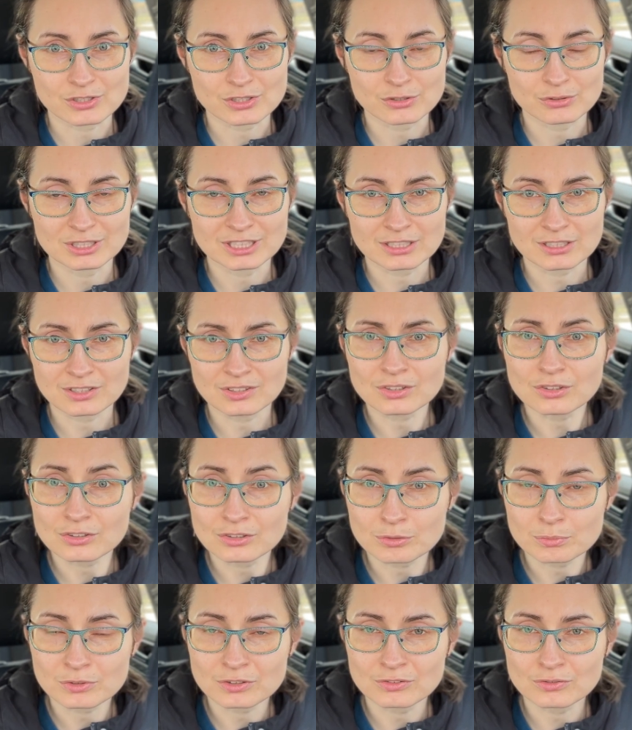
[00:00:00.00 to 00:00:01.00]
No i teraz co
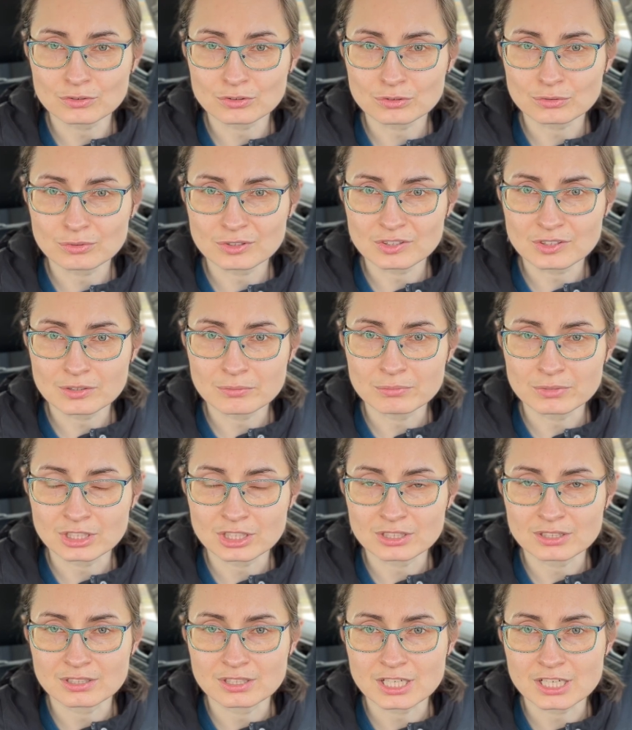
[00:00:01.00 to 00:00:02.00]
zrobić w związku z tym,
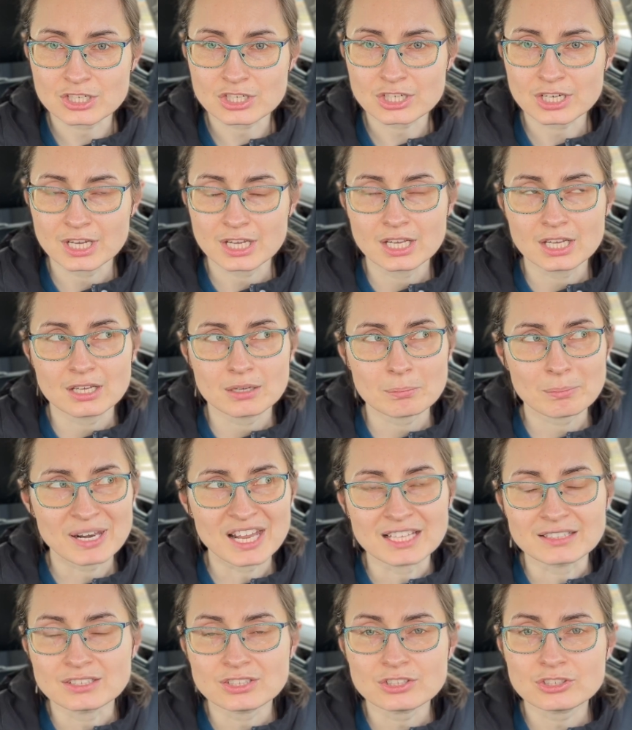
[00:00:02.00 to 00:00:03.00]
kiedy nasz
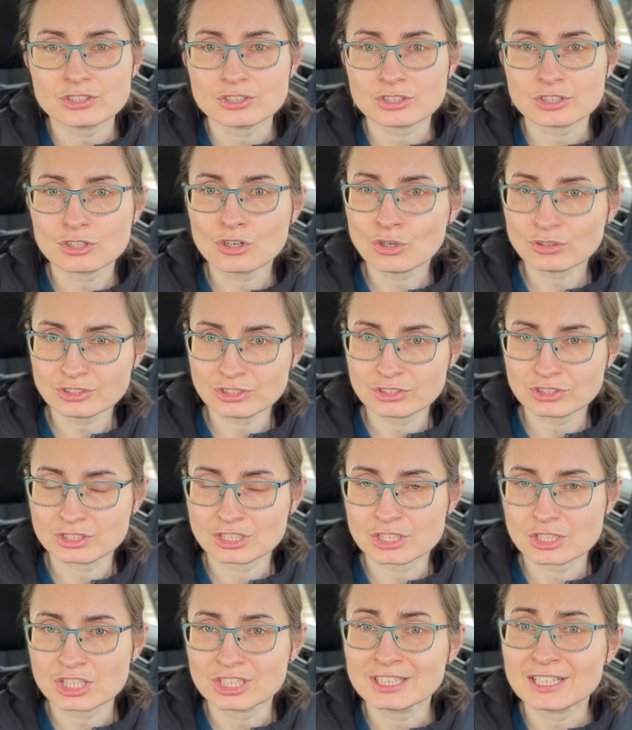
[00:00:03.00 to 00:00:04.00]
plan idzie się gonić,
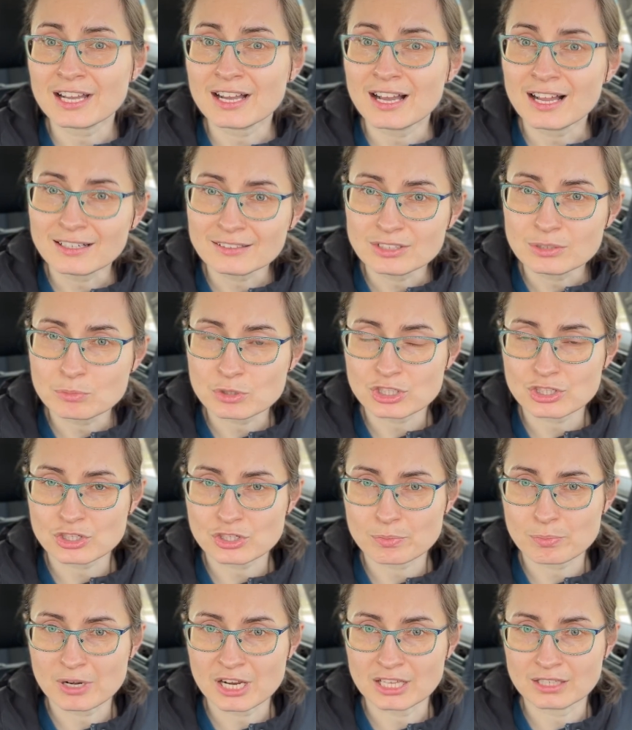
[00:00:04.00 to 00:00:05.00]
nasz idealny przecież
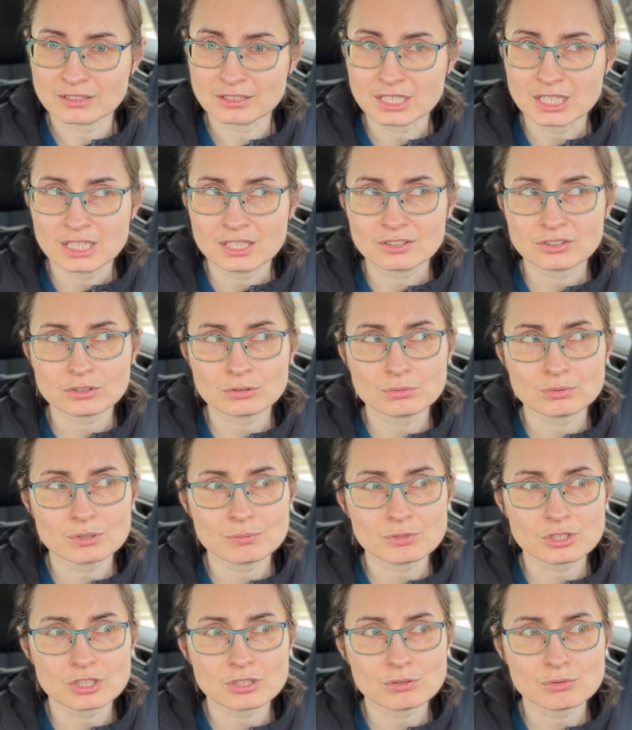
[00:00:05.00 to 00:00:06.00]
plan, z którym
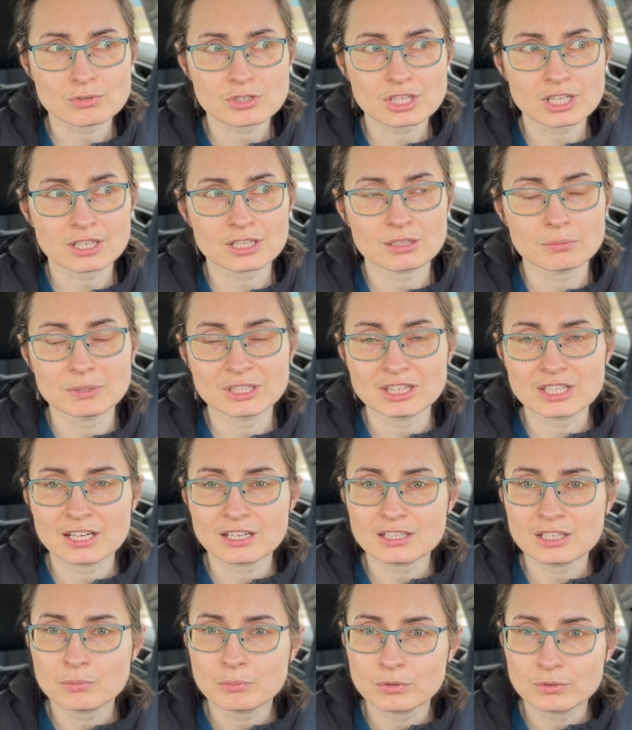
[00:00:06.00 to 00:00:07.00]
się już tak
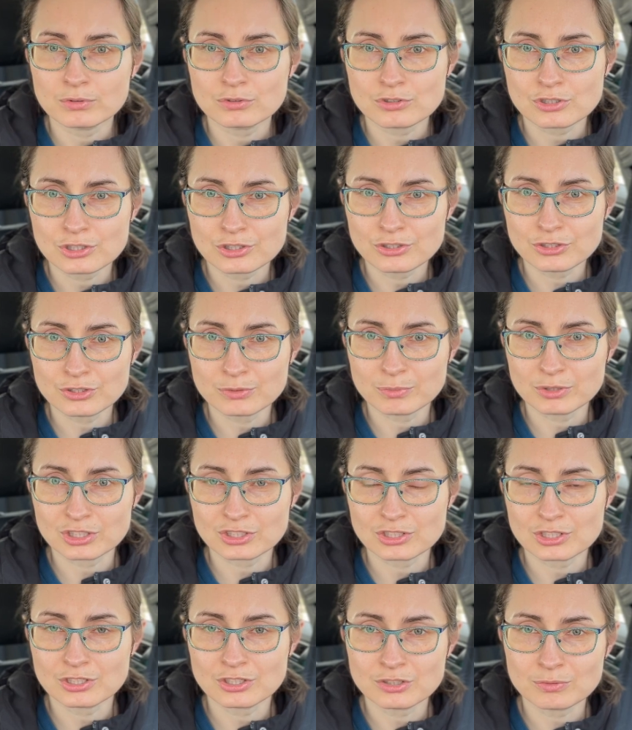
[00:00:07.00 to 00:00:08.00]
mentalnie połączyliśmy,
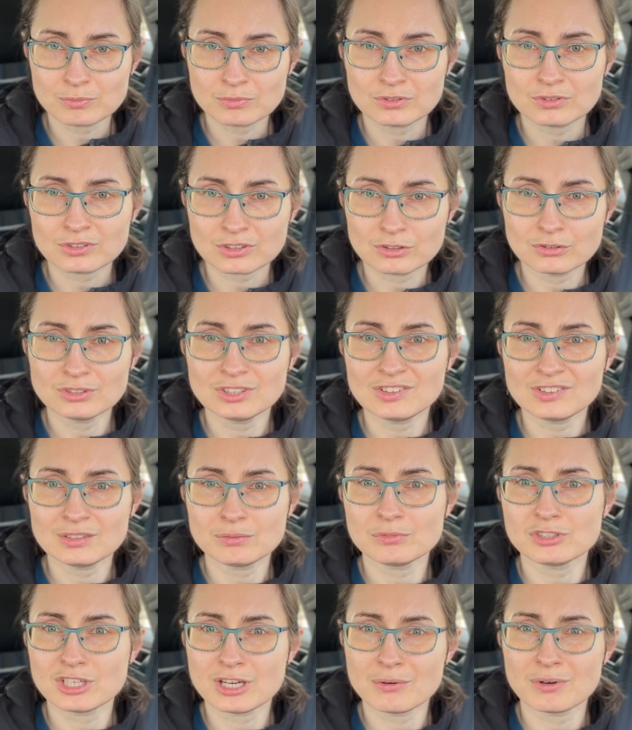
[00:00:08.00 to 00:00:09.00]
chcieliśmy zgodnie z
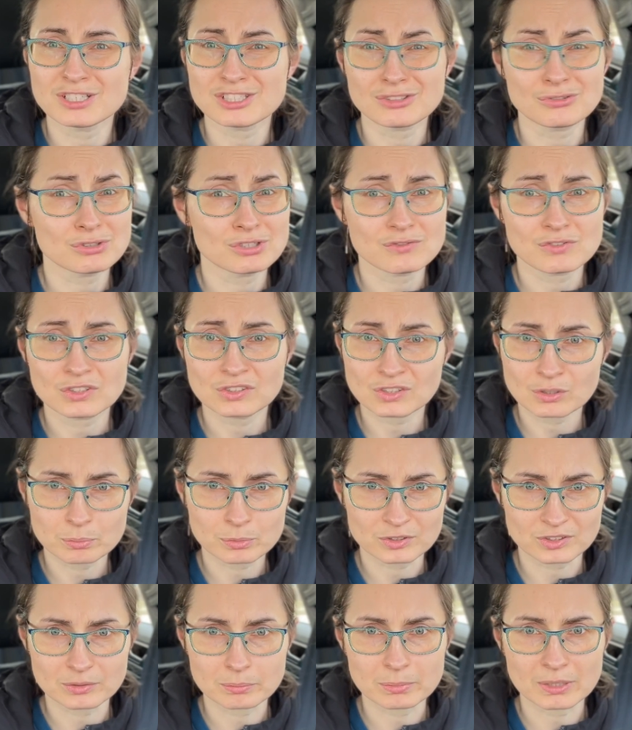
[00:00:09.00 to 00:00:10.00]
nim działać, a to się wszystko
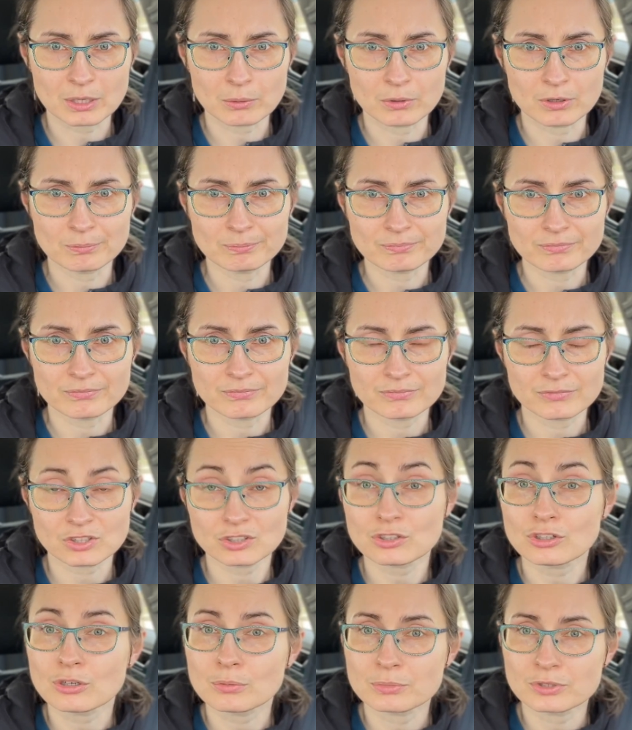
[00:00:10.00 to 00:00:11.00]
posypało.
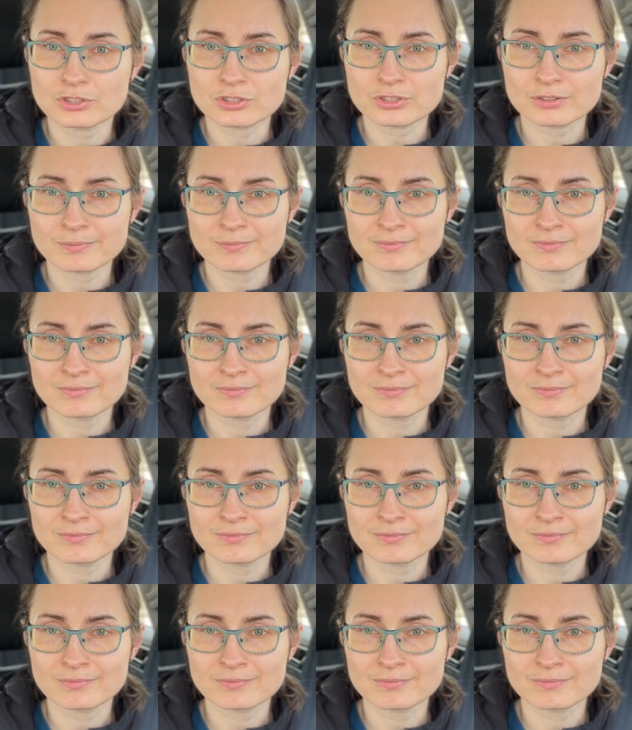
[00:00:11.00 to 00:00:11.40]
Co robić?